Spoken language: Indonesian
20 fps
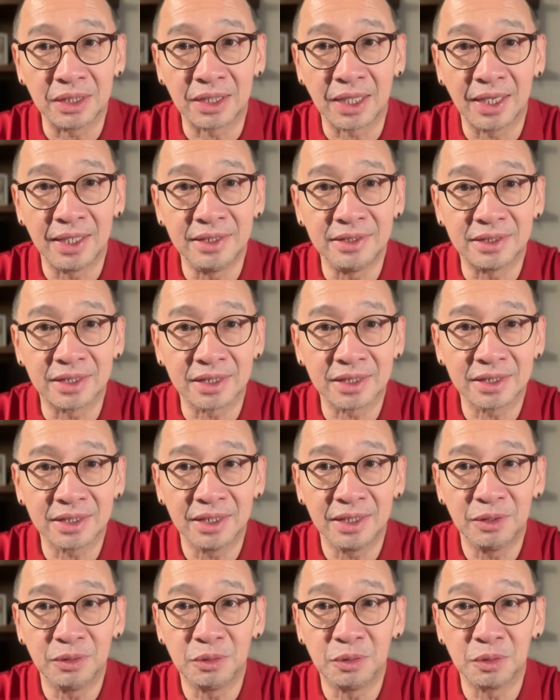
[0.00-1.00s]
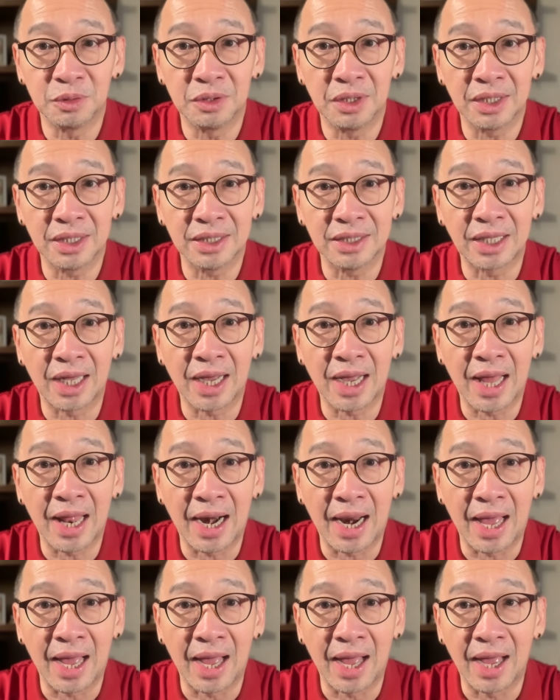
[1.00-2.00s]
kita incer seri ujungnya kita
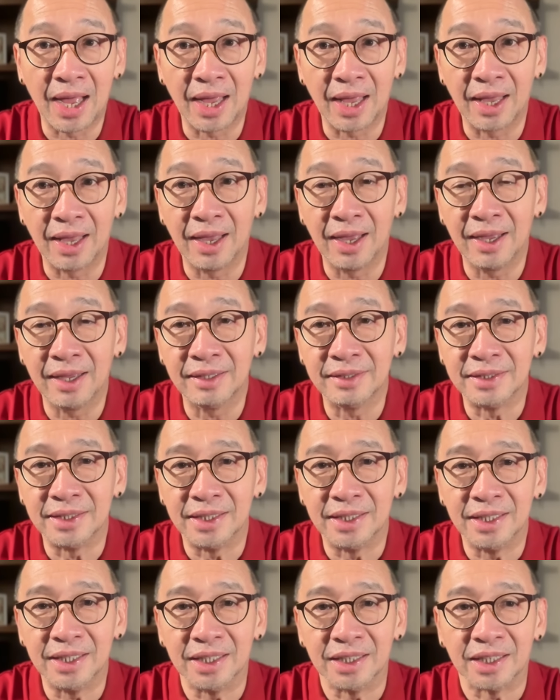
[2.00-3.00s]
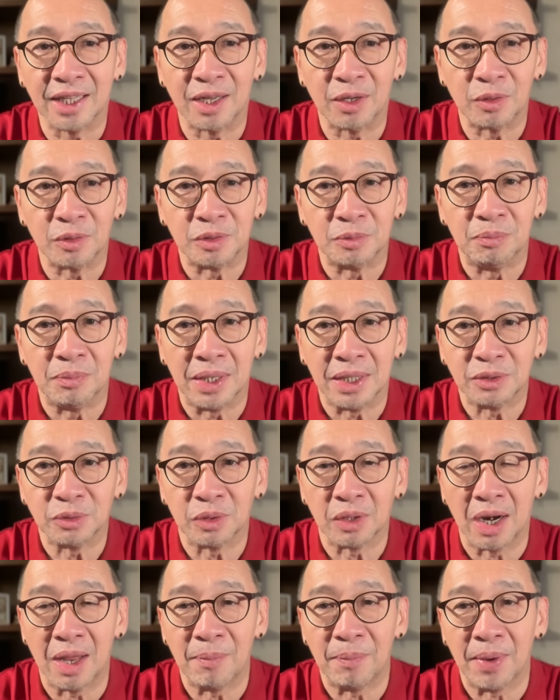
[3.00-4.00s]
kalah ya jadi kita harus
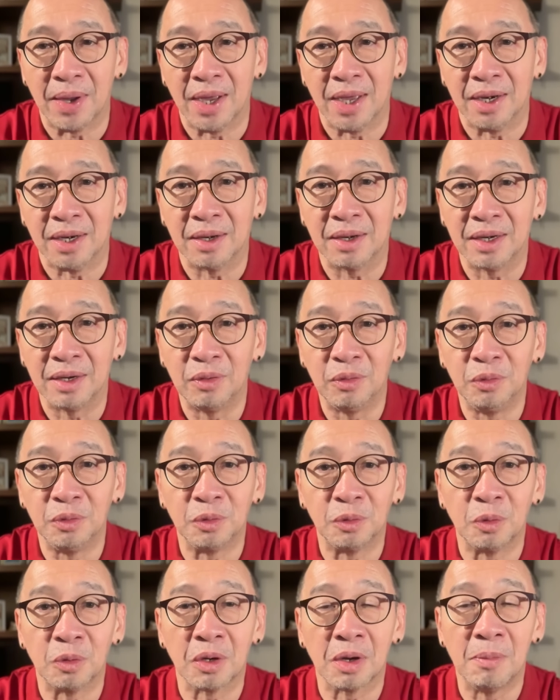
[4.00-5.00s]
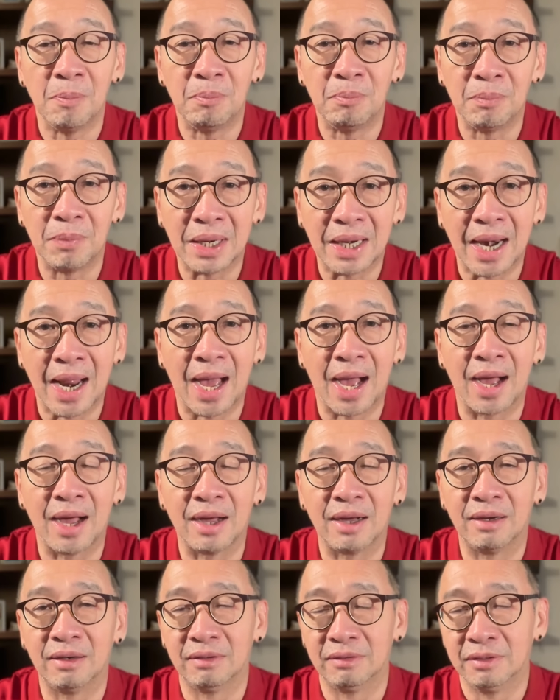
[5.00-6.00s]
masuk lapangan untuk
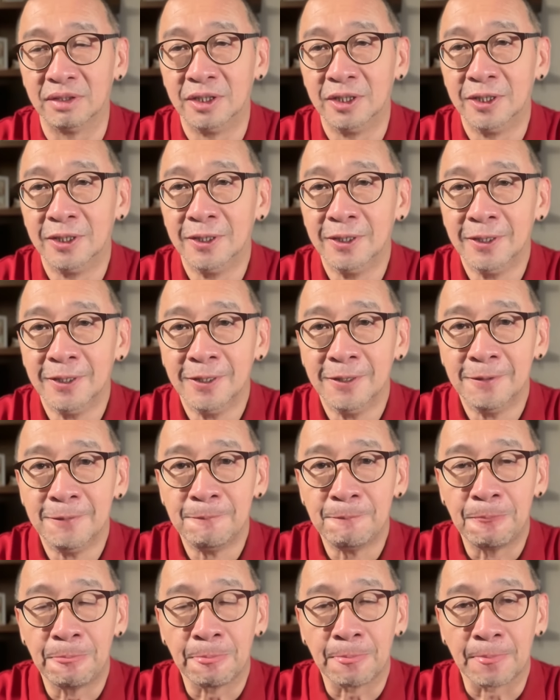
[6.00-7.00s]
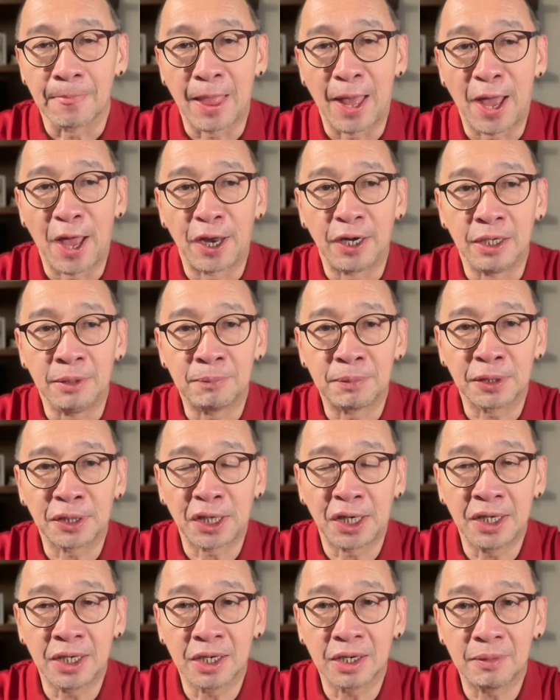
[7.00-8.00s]
menang nah di
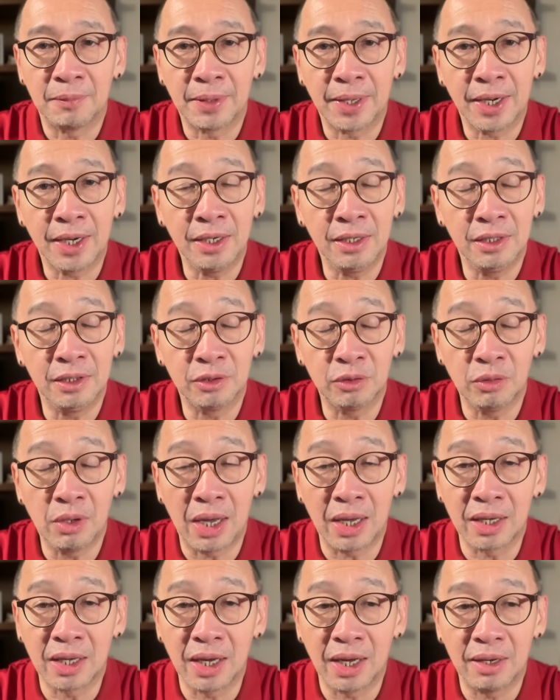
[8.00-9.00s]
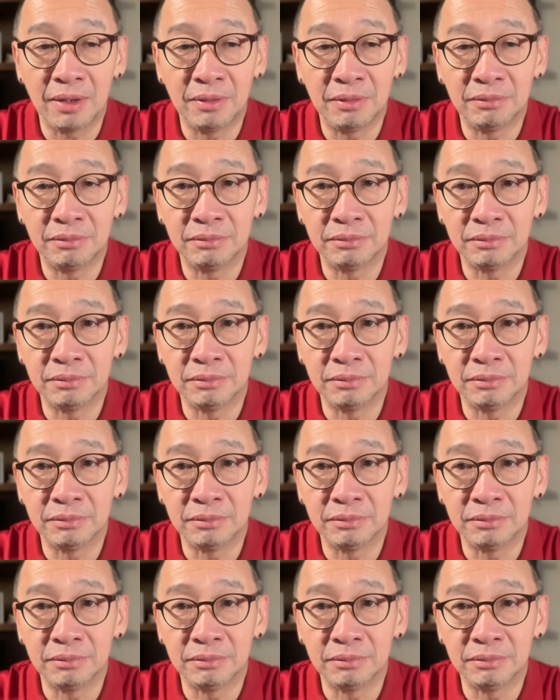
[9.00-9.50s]
pertandingan kemarin itu agak